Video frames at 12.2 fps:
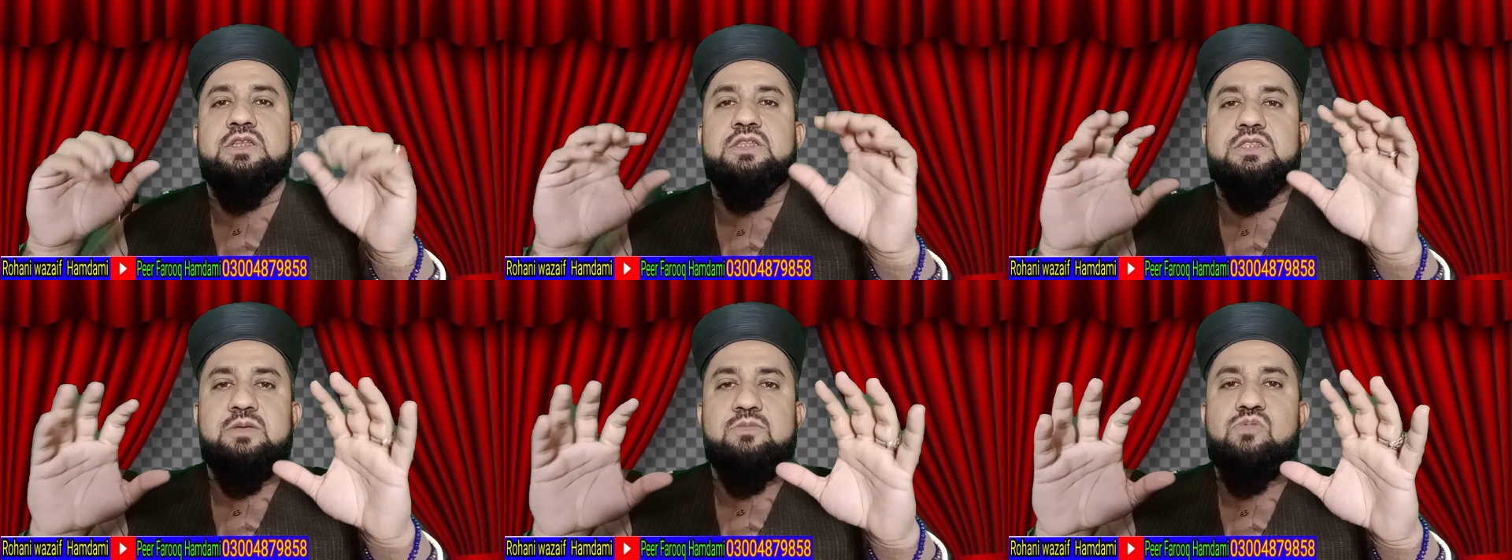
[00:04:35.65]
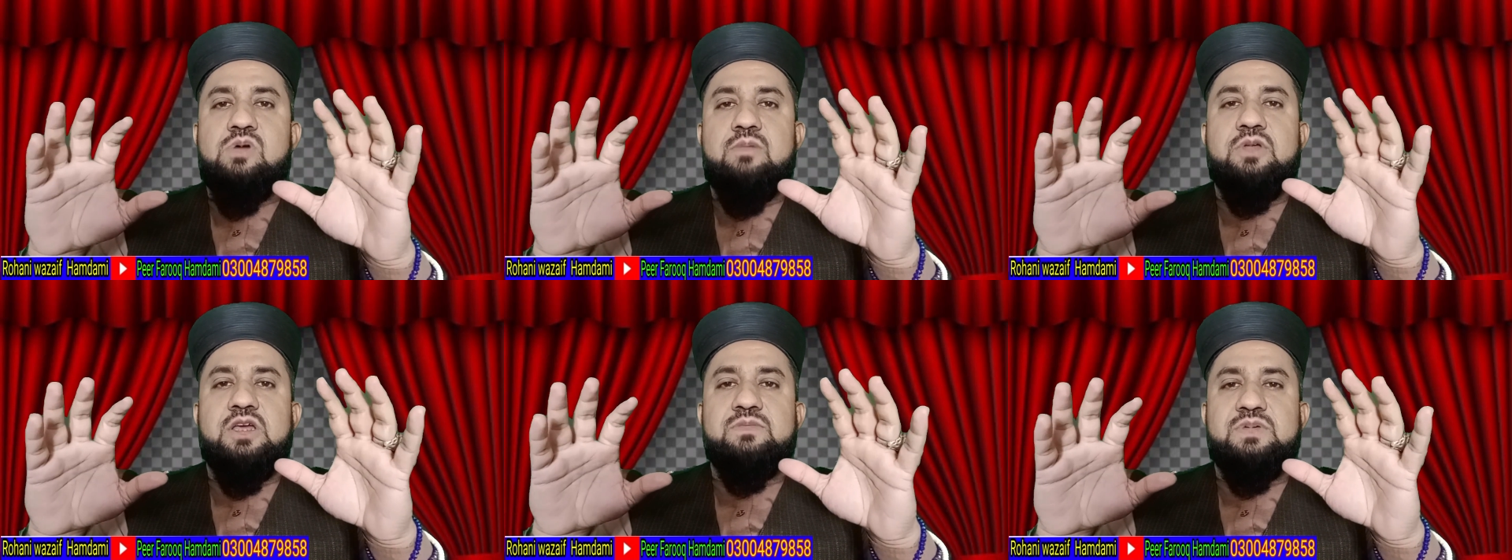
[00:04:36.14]
जितने भी
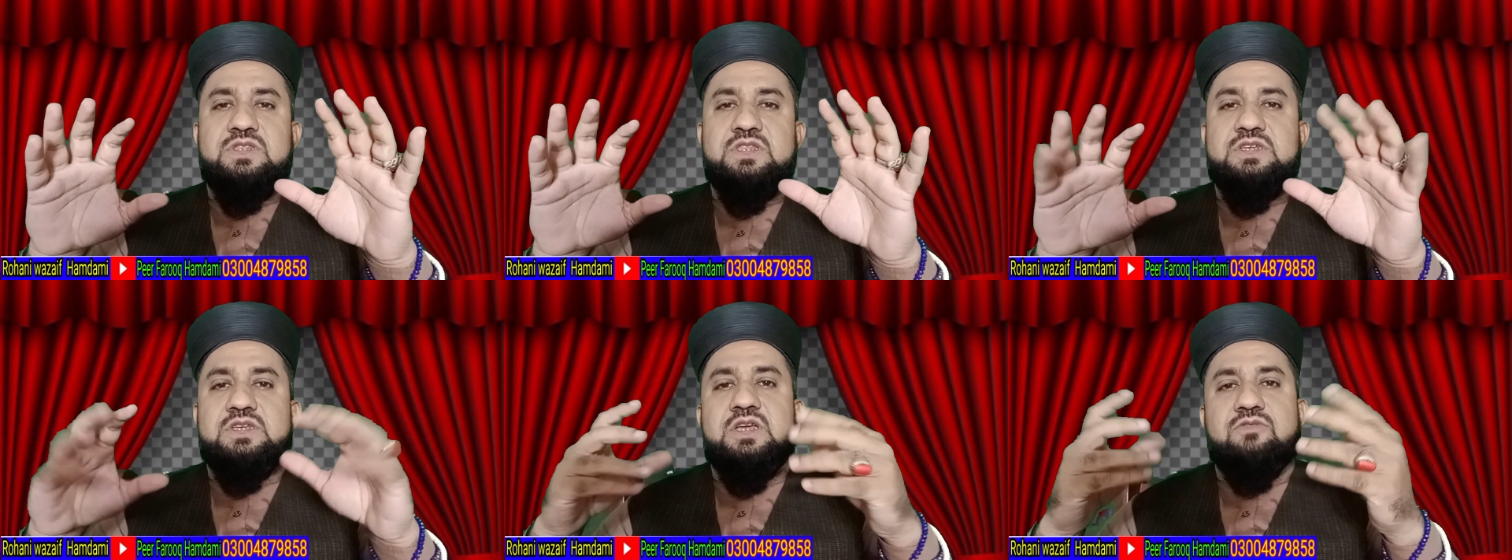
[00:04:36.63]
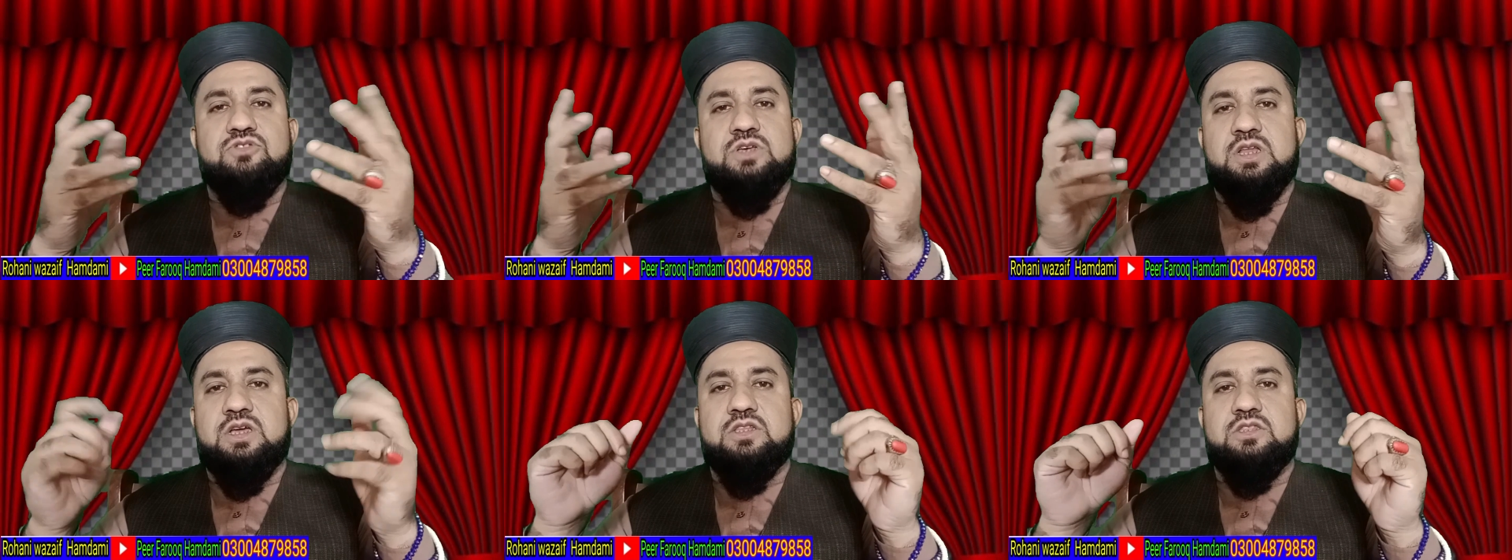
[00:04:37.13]
मामला बंदिश के हैं वो
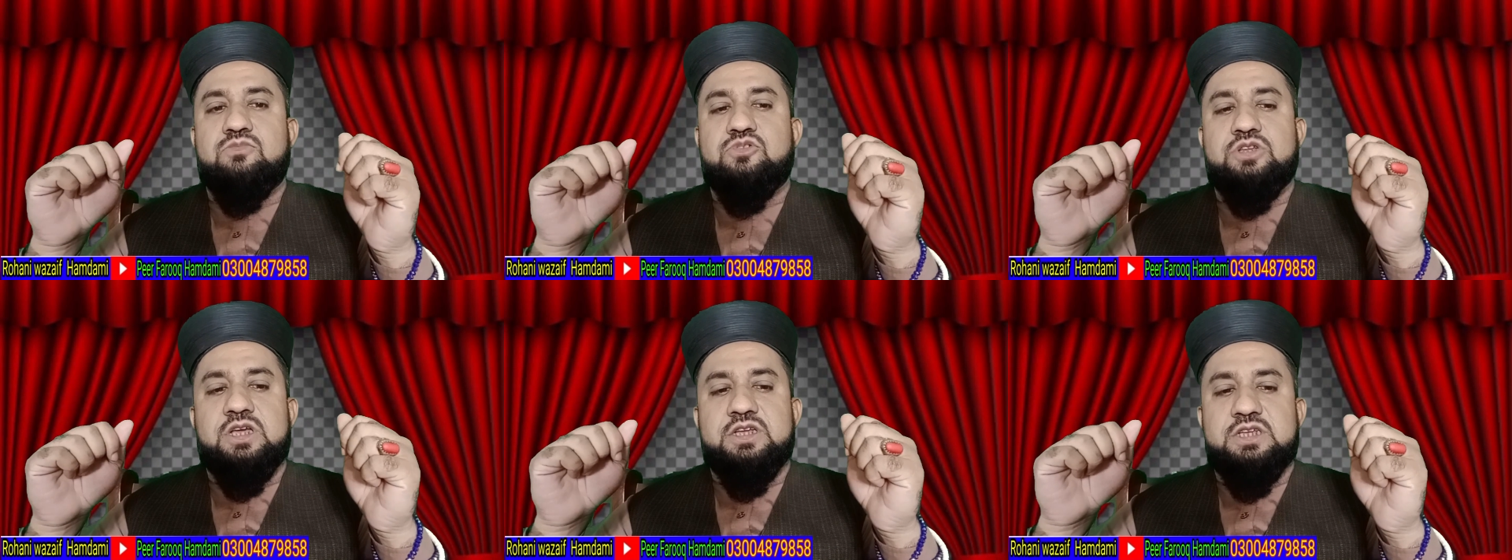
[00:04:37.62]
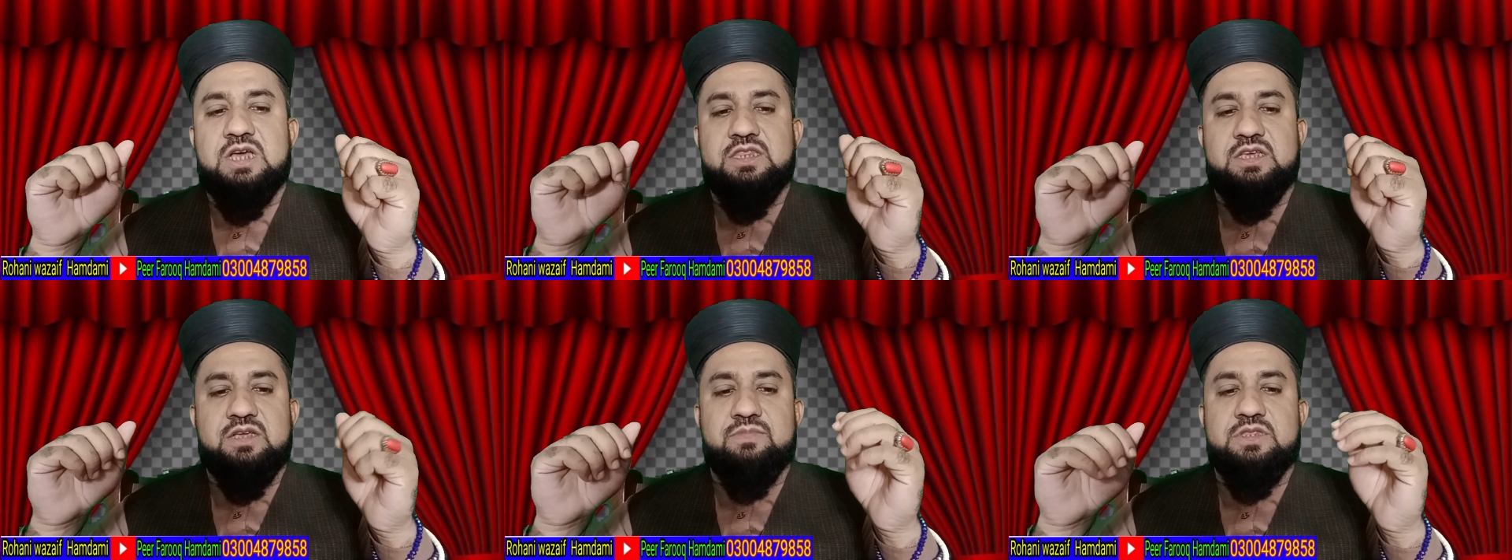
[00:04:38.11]
सारे खत्म हो जाएंगे
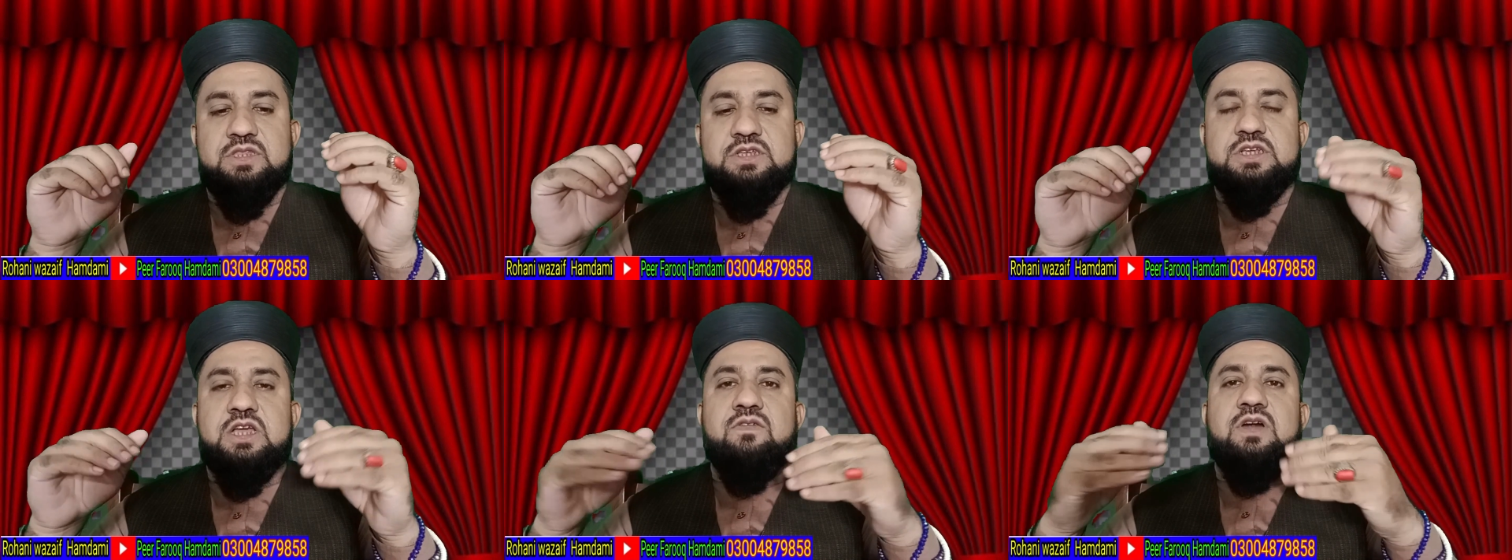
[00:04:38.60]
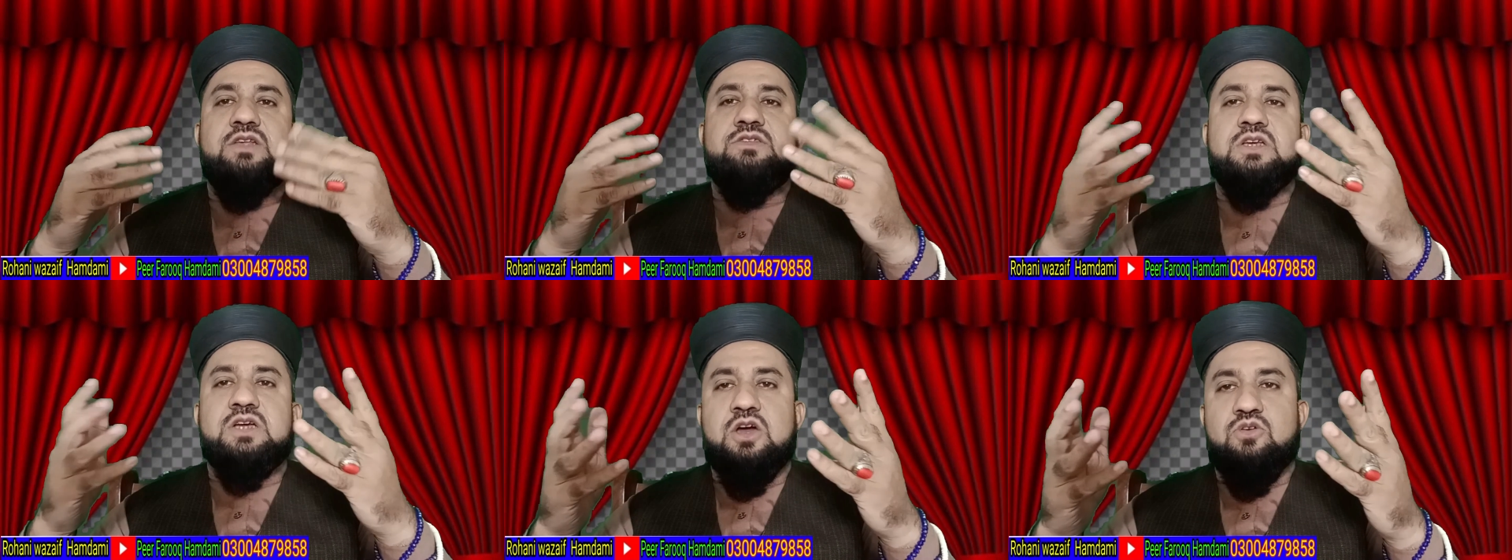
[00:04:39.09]
शादी की बंदिश के हवाले
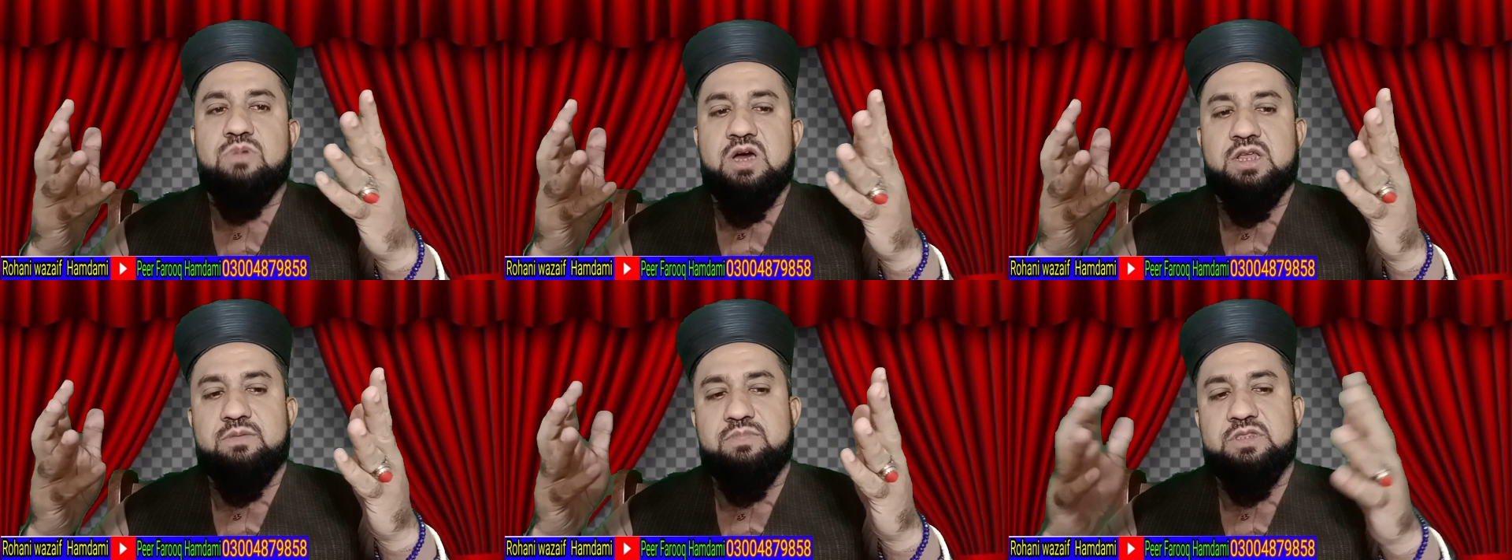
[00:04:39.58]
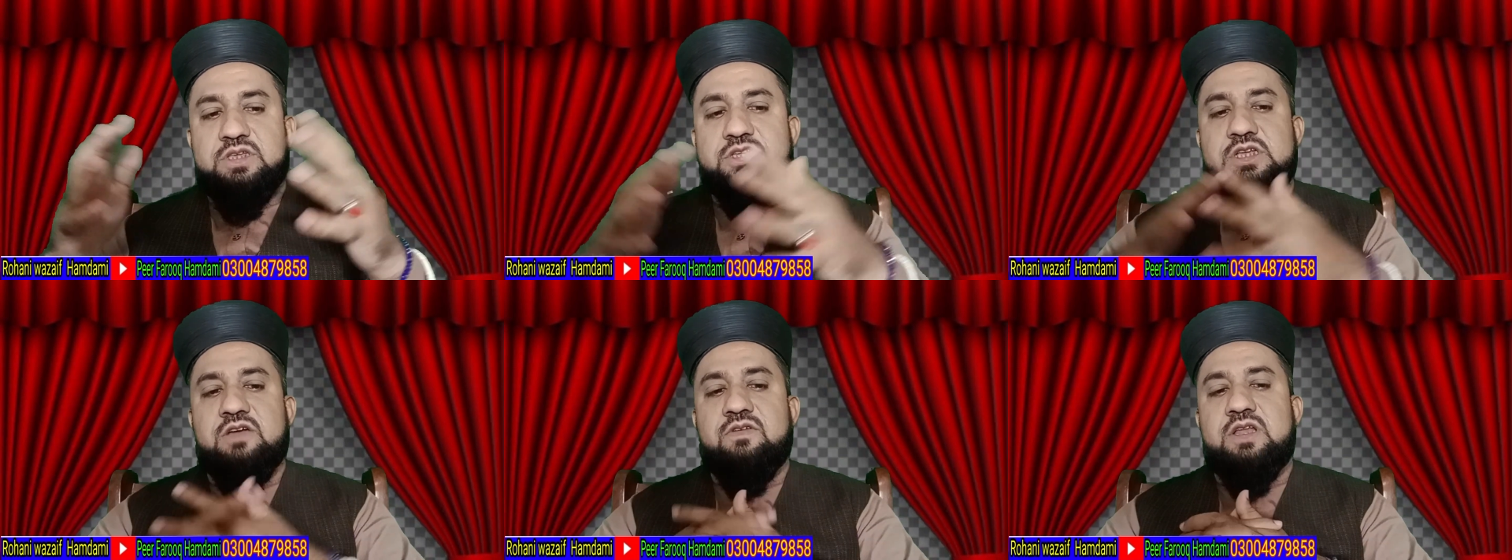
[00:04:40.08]
से कारोबार की बंदिश
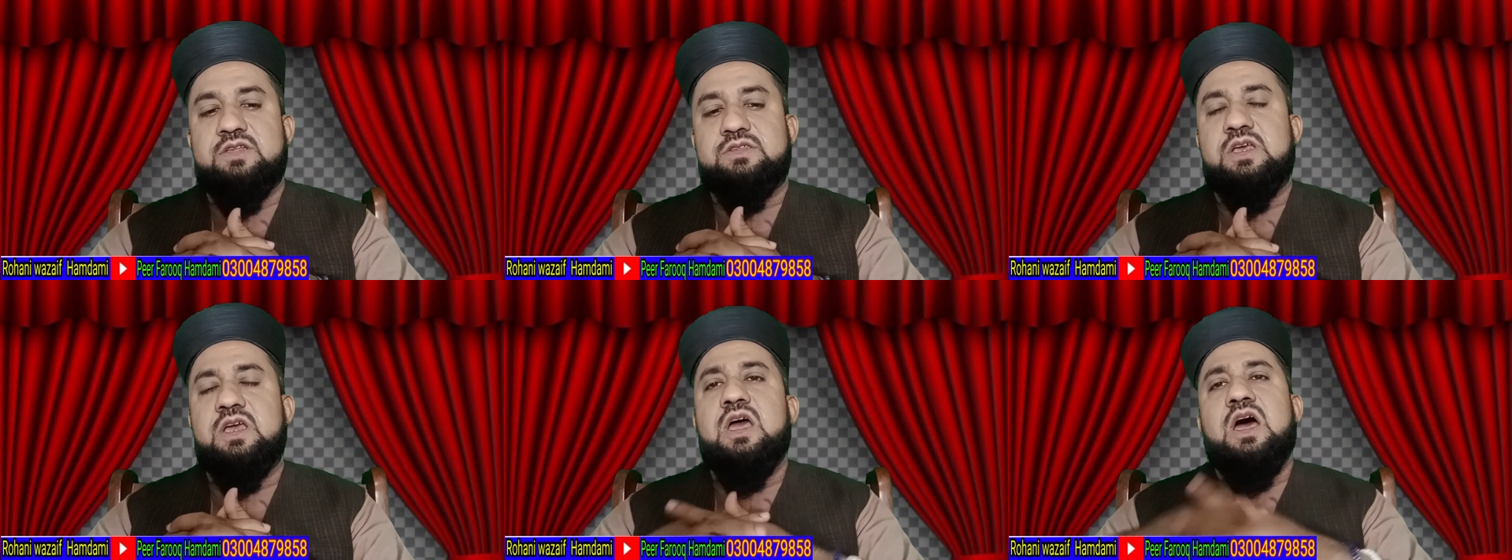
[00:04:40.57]
के हवाले से